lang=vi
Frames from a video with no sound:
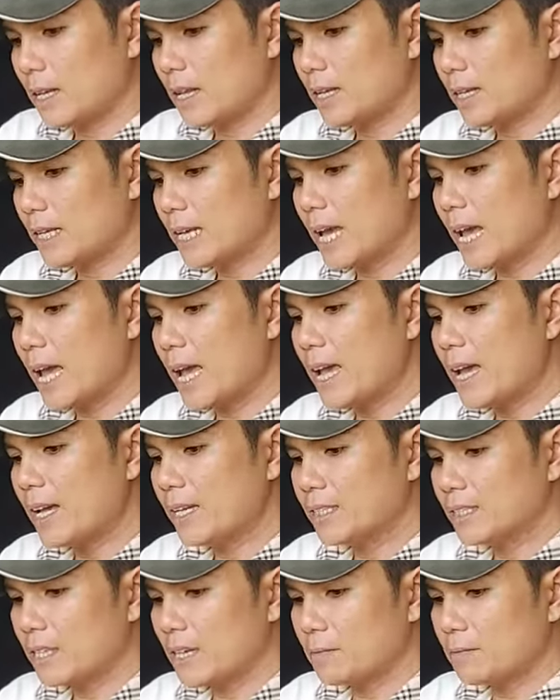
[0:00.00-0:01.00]
đây cá
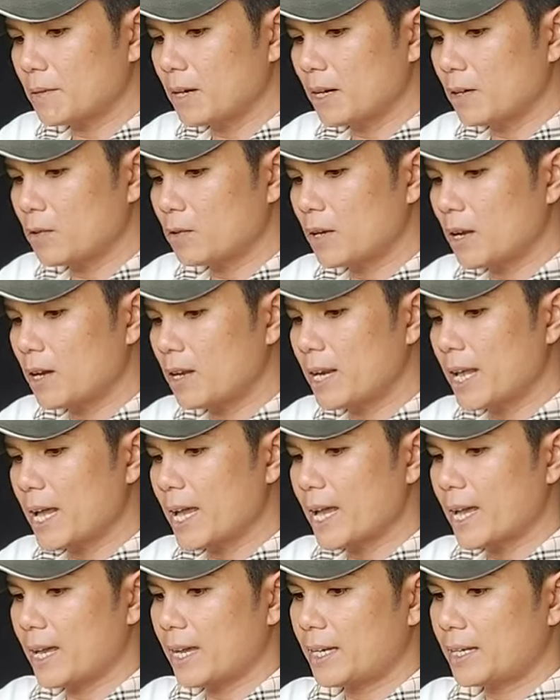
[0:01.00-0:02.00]
hành trăng bờ của nó
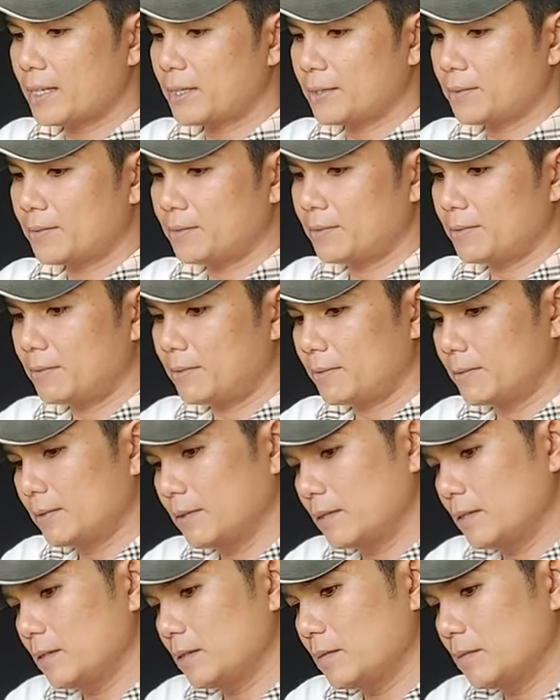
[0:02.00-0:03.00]
là
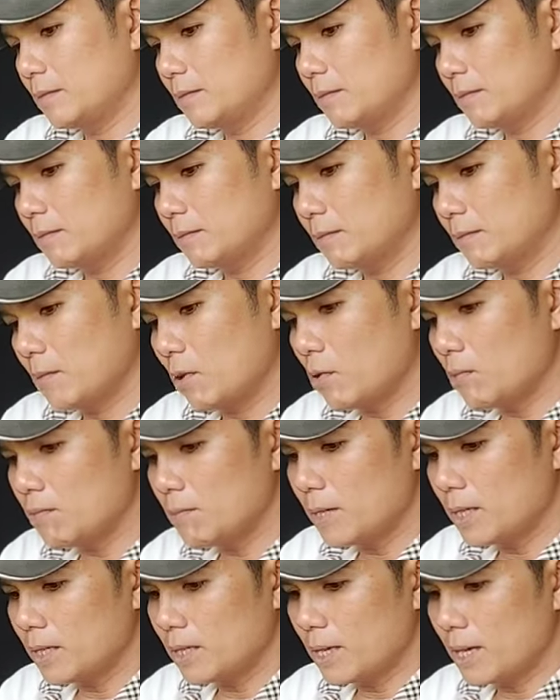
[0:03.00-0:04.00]

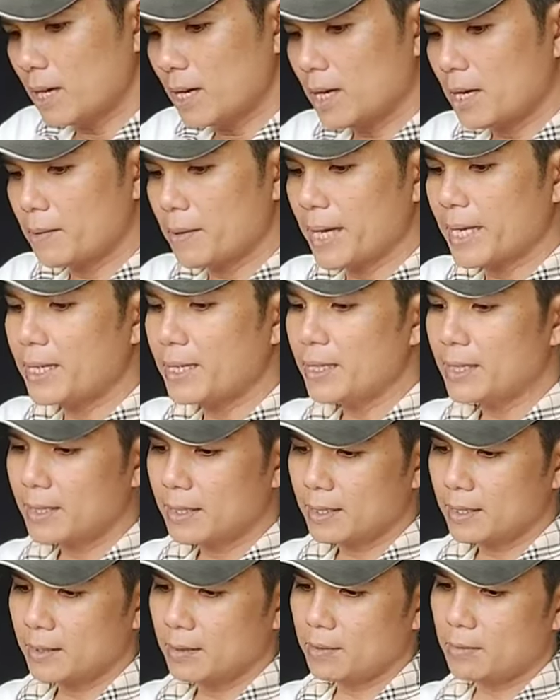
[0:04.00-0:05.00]
47
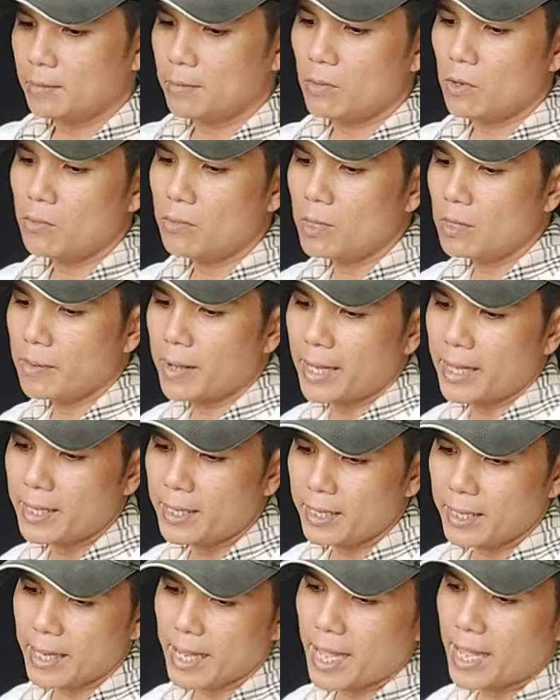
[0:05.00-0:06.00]
47
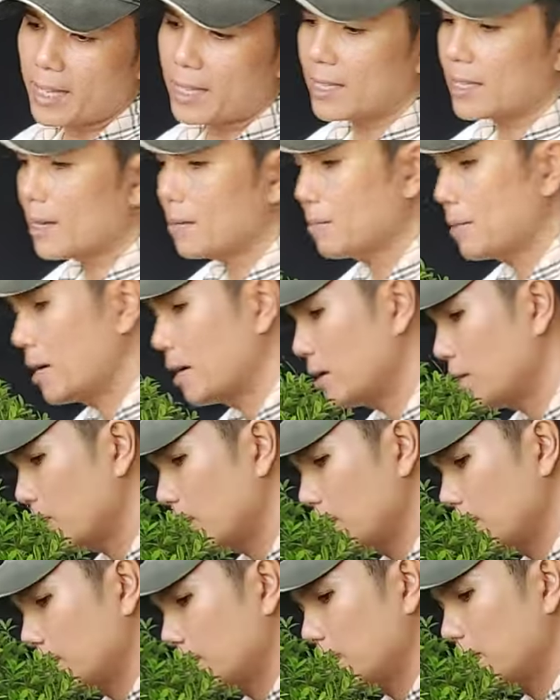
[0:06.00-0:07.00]
cả cái trăng bờ
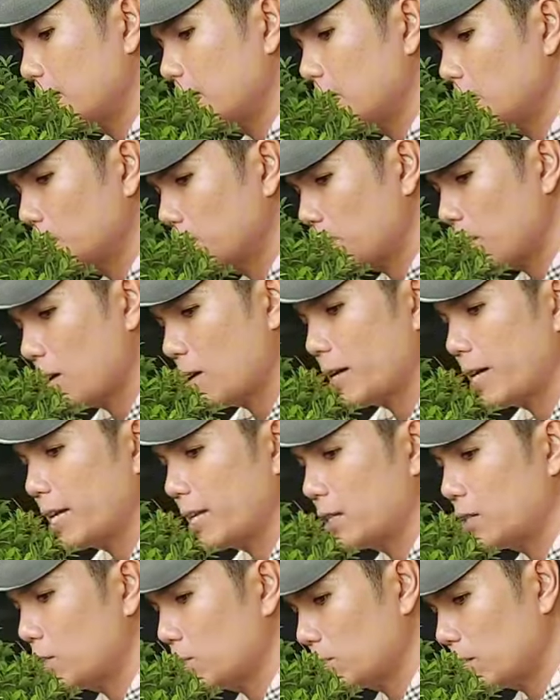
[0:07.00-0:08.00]
luôn thanh tùng đo
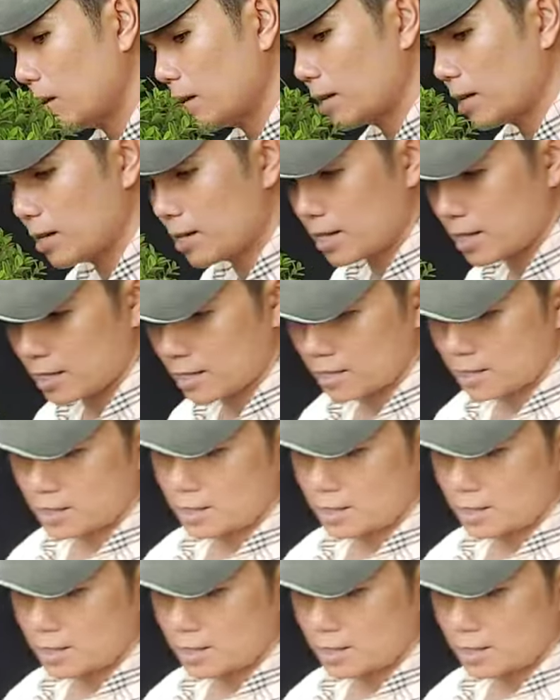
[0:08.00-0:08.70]
ngay cái trung thân nó đây